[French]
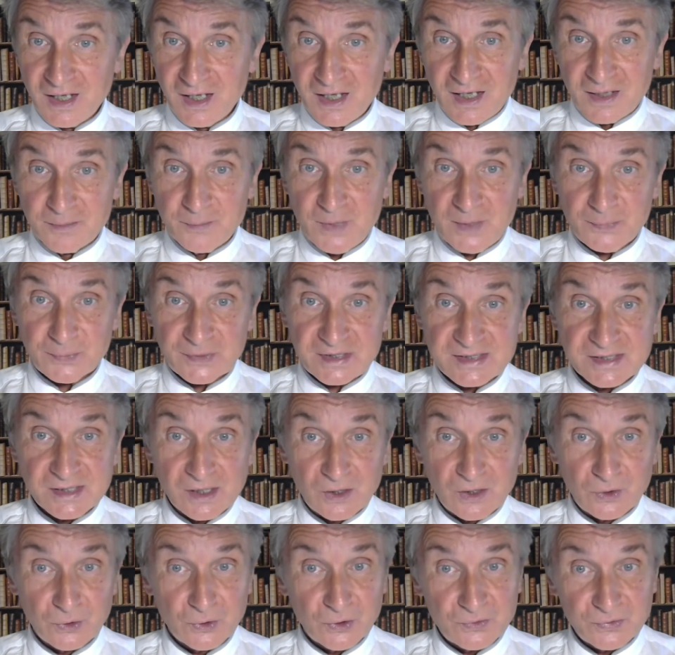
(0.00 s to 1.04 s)

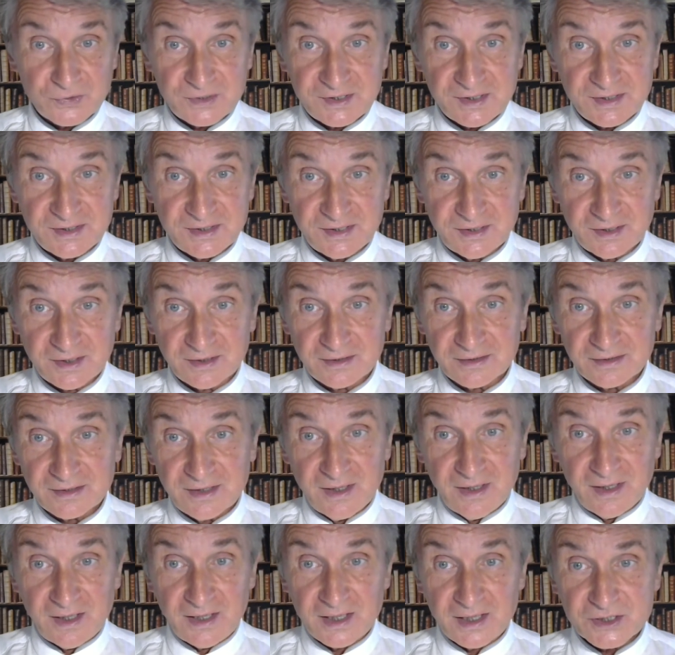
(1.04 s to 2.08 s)
méprisant le quotidien,
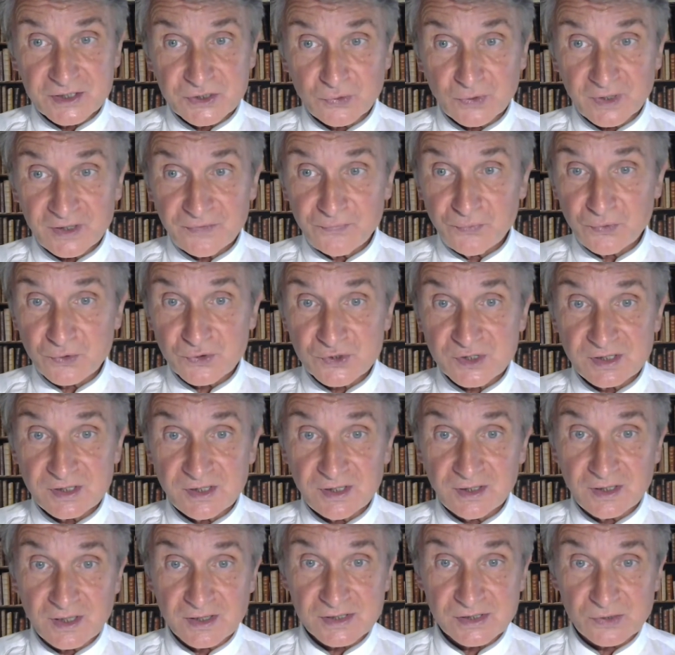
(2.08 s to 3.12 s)
elle se
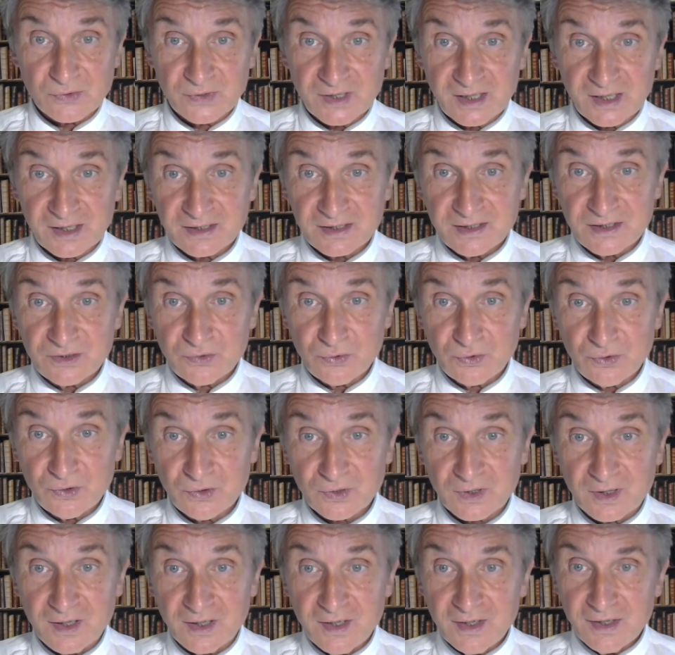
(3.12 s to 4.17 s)
réfugie dans son
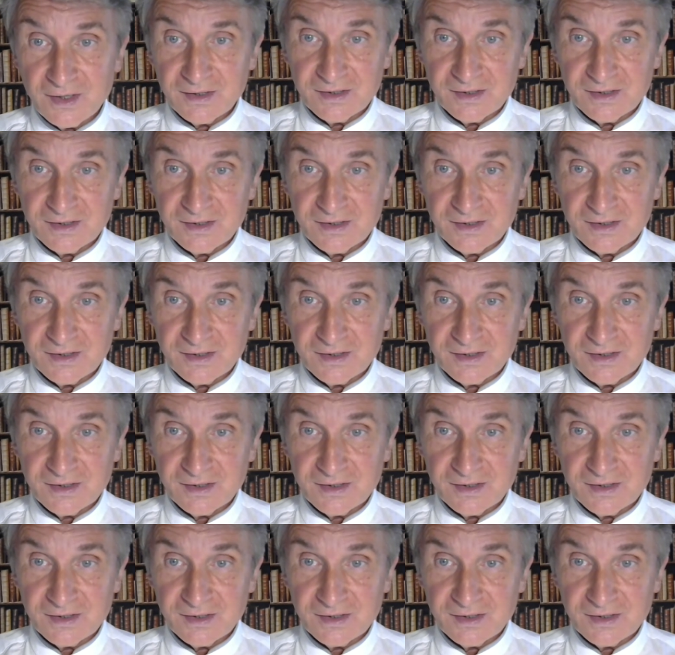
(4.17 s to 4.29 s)
écriture,